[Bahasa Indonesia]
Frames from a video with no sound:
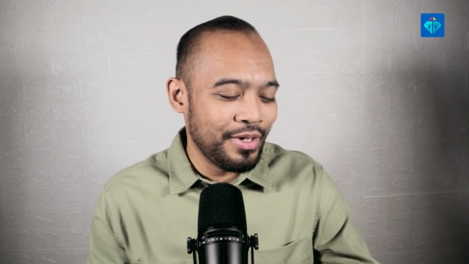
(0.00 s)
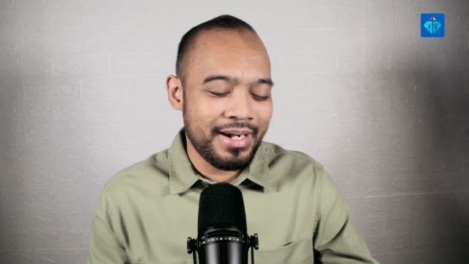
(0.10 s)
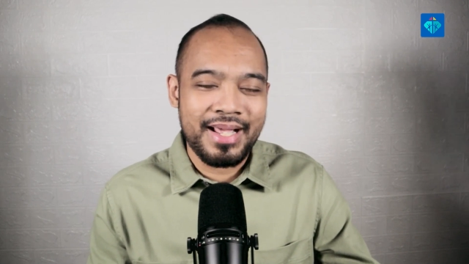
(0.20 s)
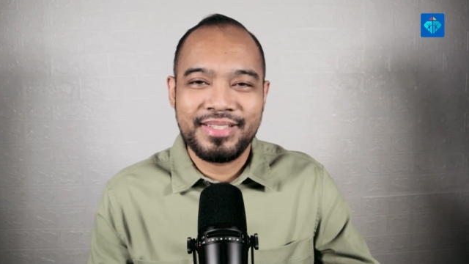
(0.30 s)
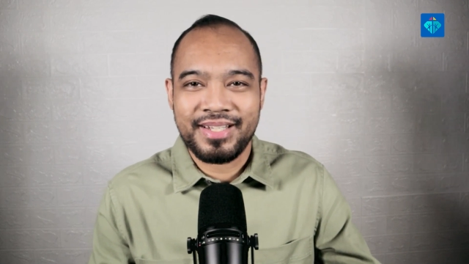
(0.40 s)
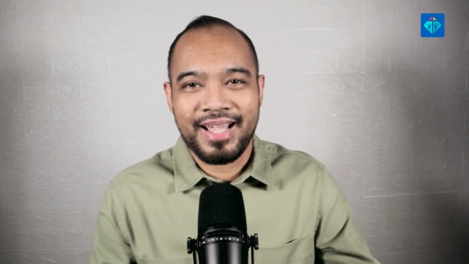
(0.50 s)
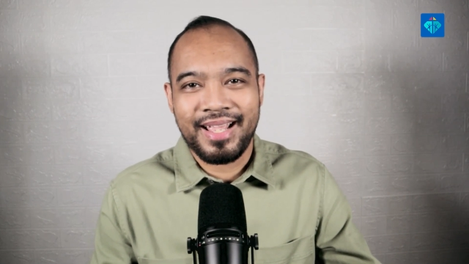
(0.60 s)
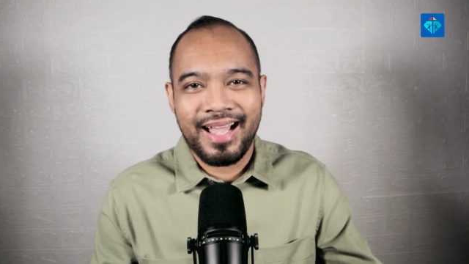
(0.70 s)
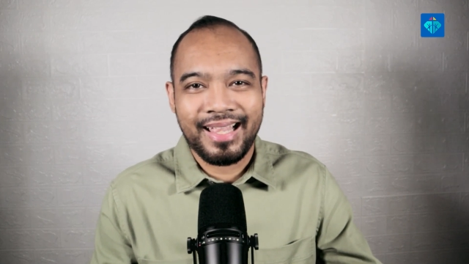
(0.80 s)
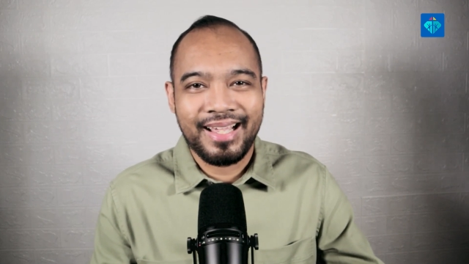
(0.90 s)

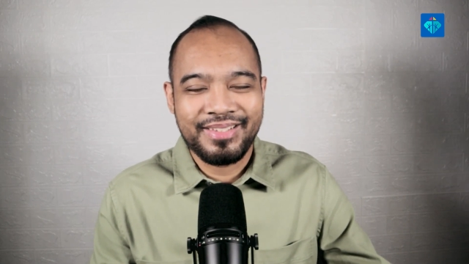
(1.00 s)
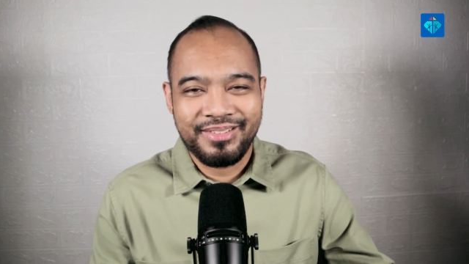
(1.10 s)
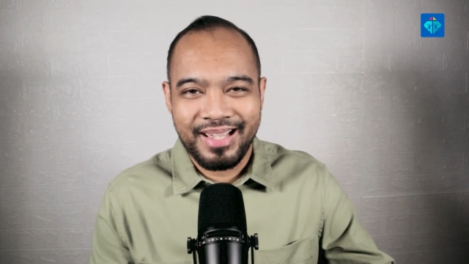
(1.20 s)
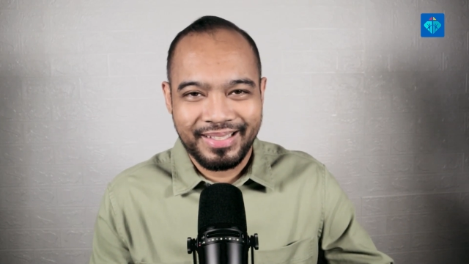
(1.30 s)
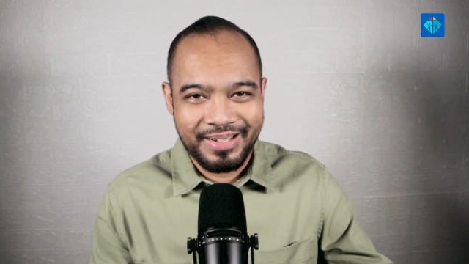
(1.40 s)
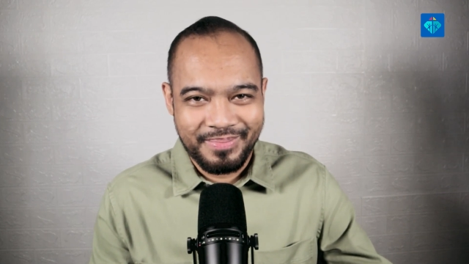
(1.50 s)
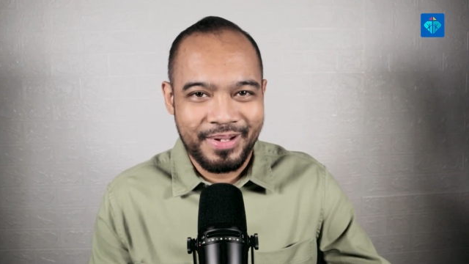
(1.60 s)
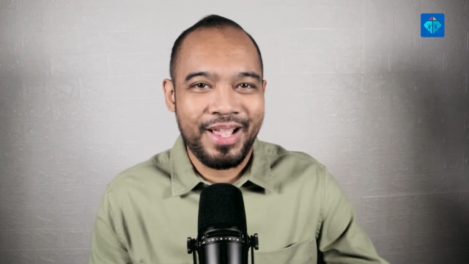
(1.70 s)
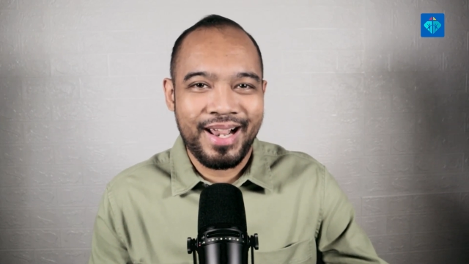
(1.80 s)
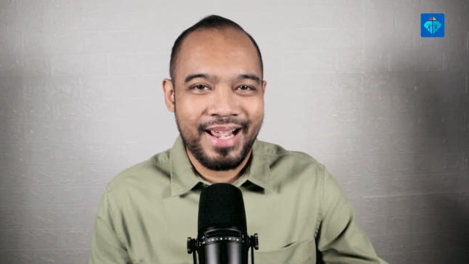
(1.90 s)
kerajaan Allah dan
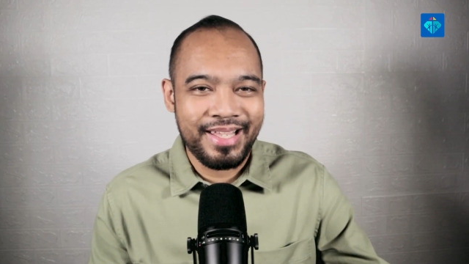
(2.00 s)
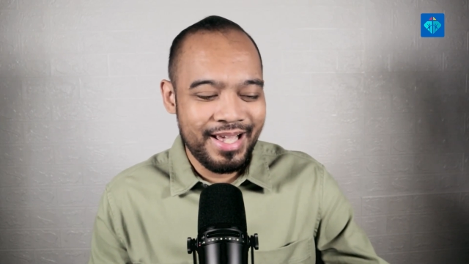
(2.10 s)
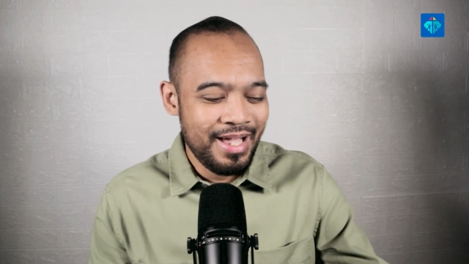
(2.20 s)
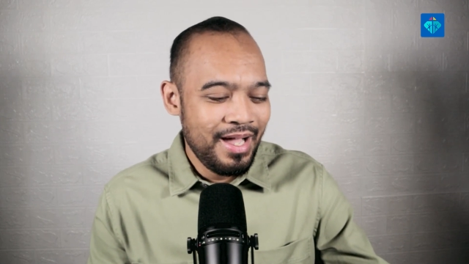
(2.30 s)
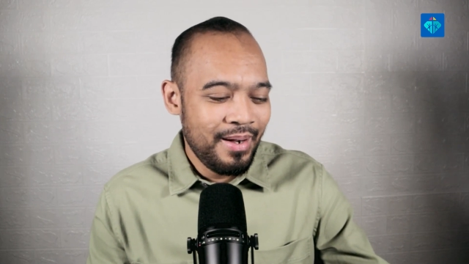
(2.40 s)
kebenarannya,